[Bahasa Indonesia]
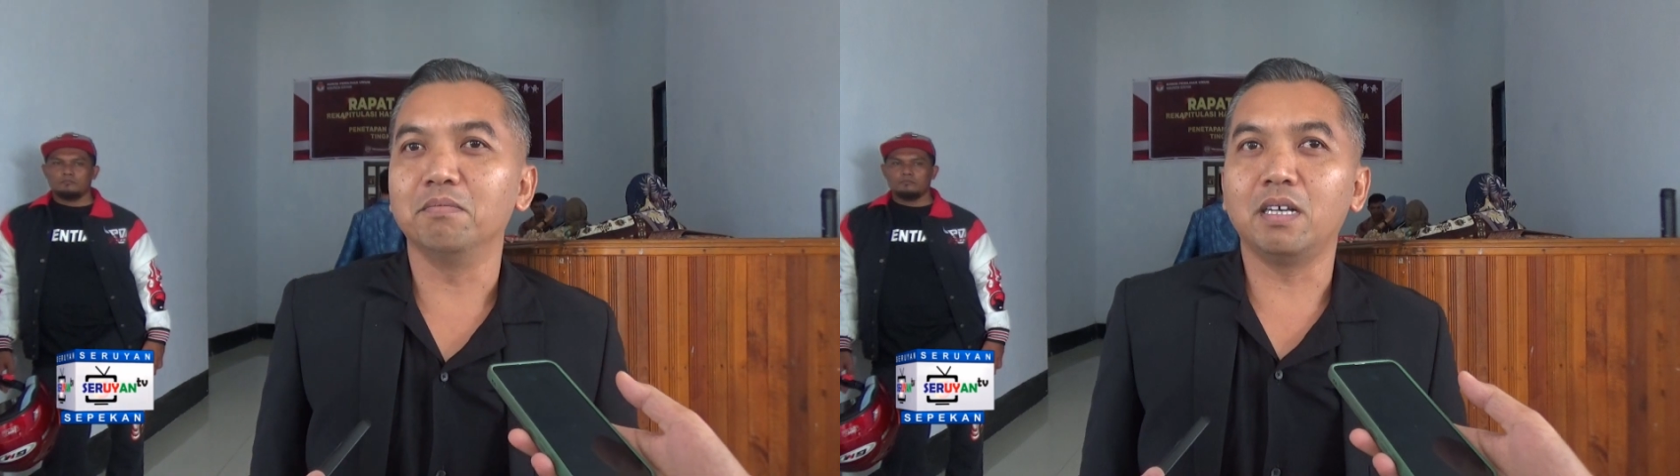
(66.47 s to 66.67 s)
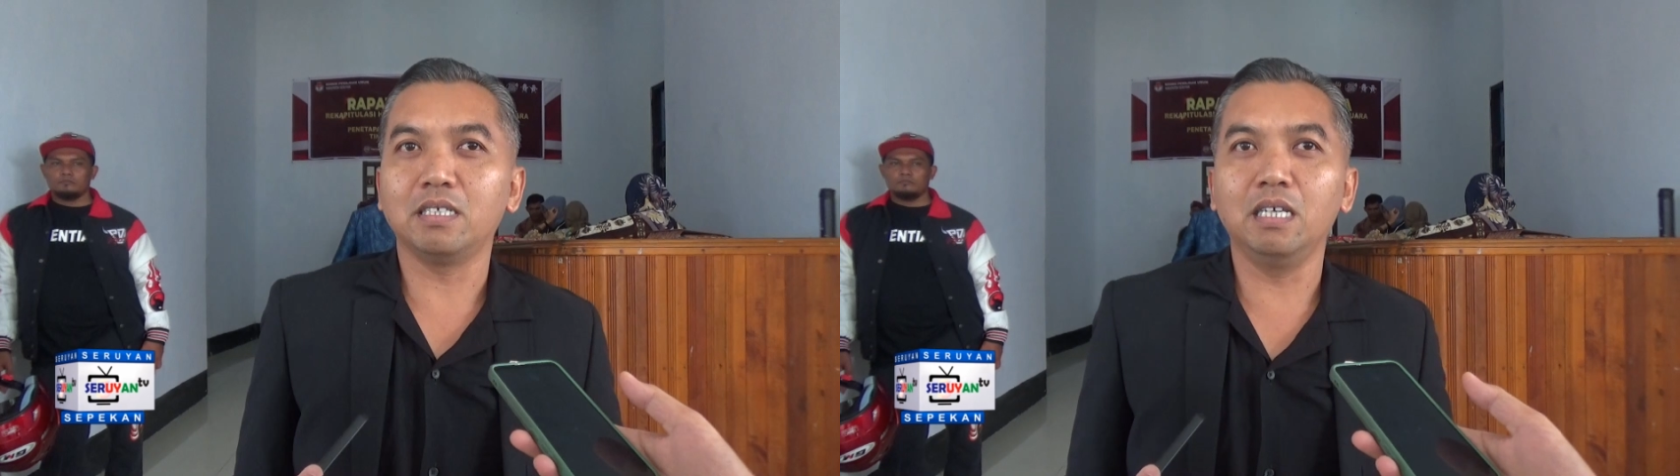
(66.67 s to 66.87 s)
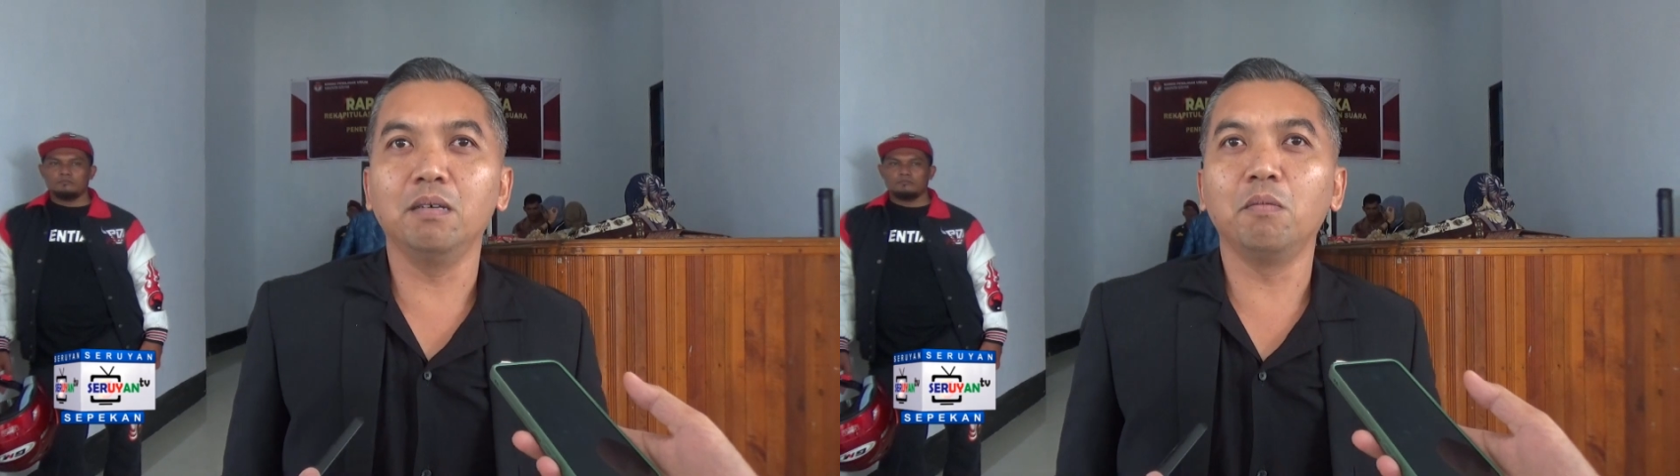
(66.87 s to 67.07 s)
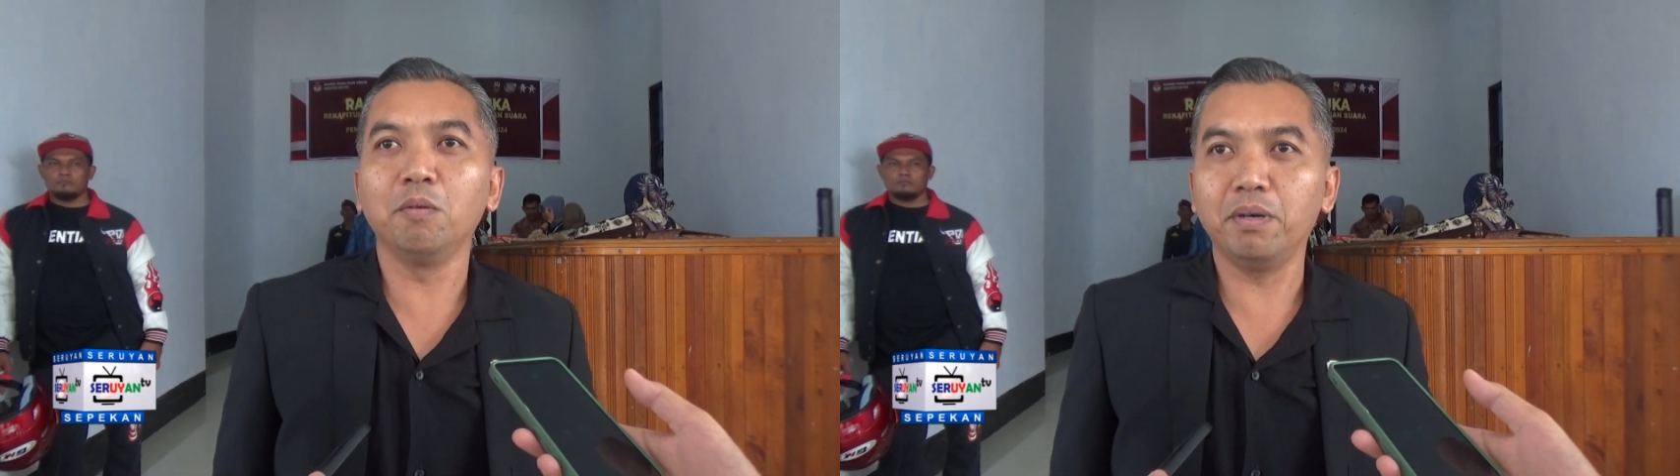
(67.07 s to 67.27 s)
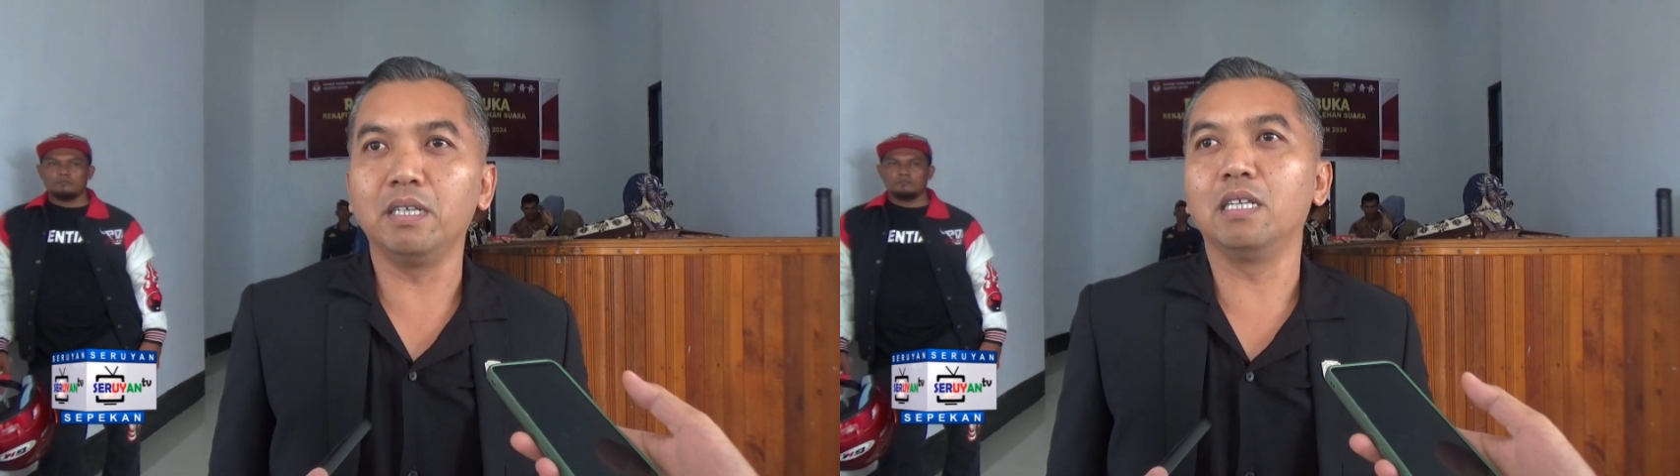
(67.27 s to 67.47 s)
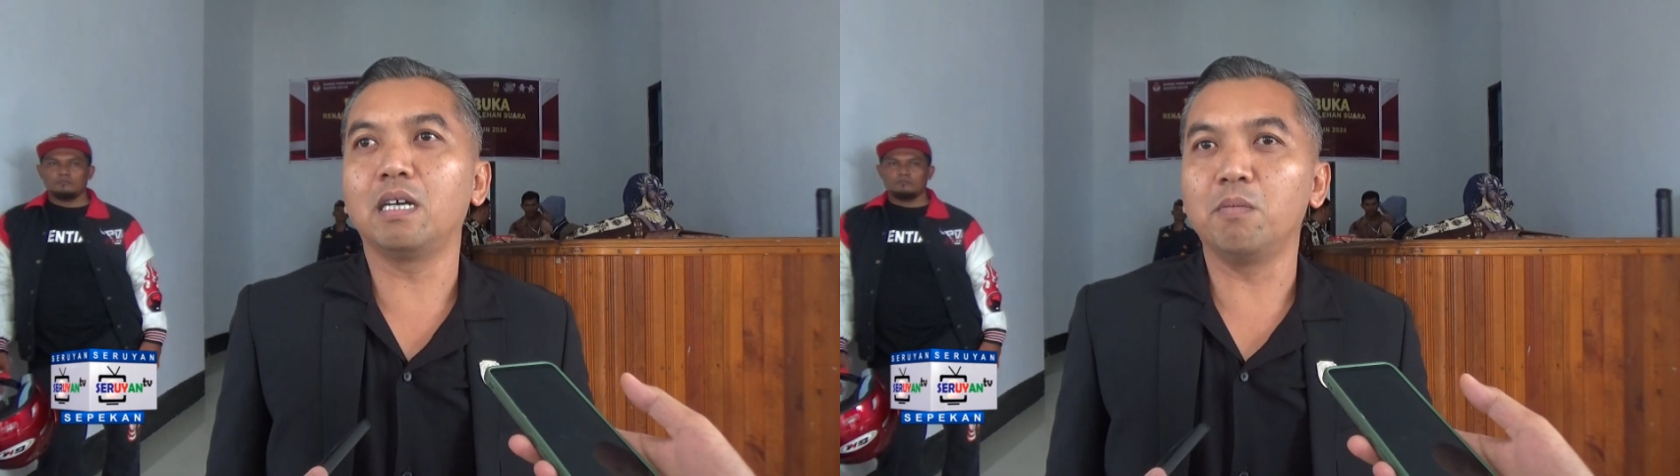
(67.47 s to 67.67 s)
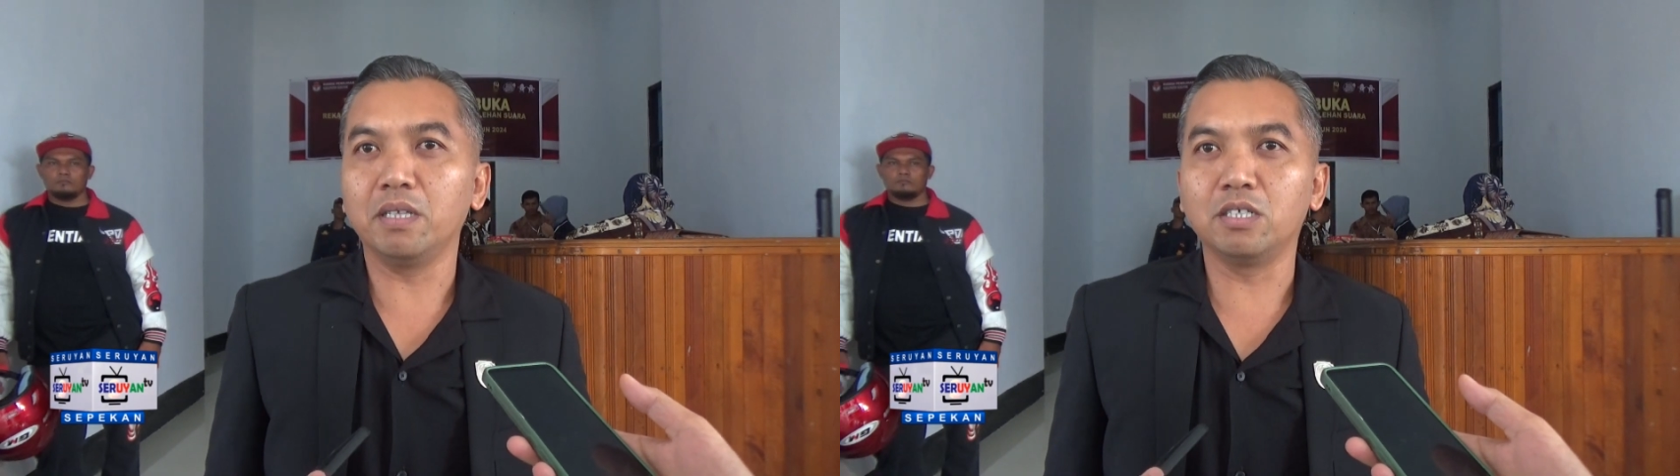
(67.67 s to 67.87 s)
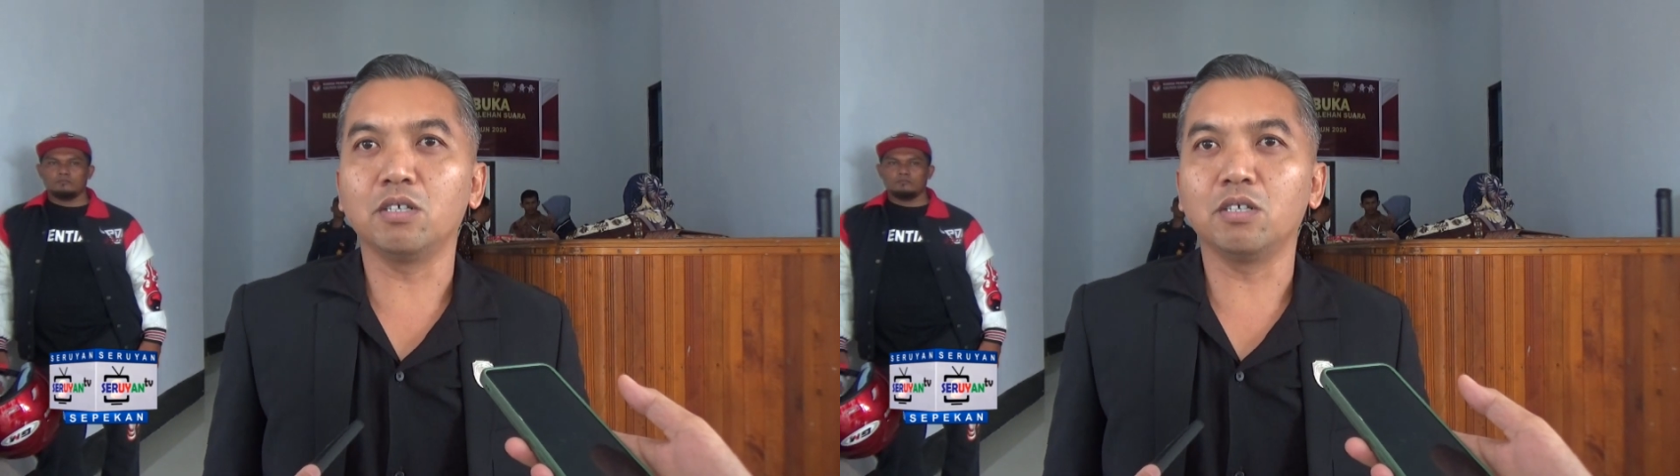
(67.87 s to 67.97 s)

masih memimpin di Kabupaten